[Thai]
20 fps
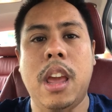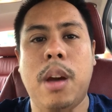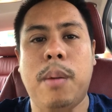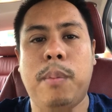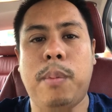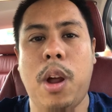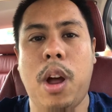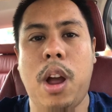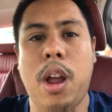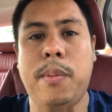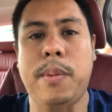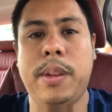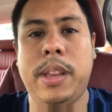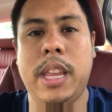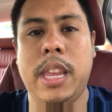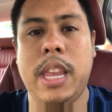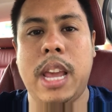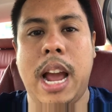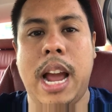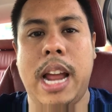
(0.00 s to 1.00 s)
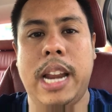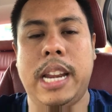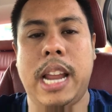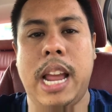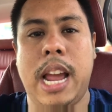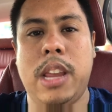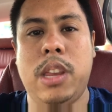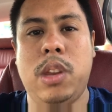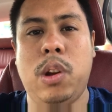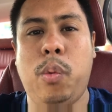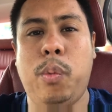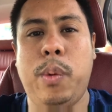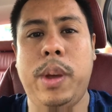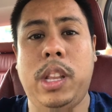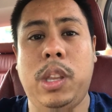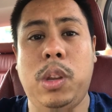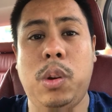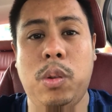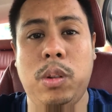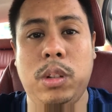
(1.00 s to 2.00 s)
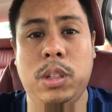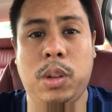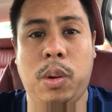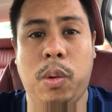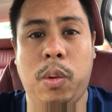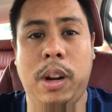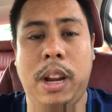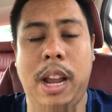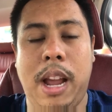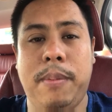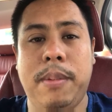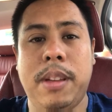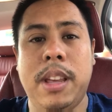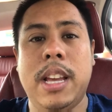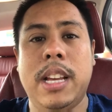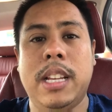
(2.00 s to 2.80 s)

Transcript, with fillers: พลอยวิทยานายกวิทย์ทุ่งสงครับ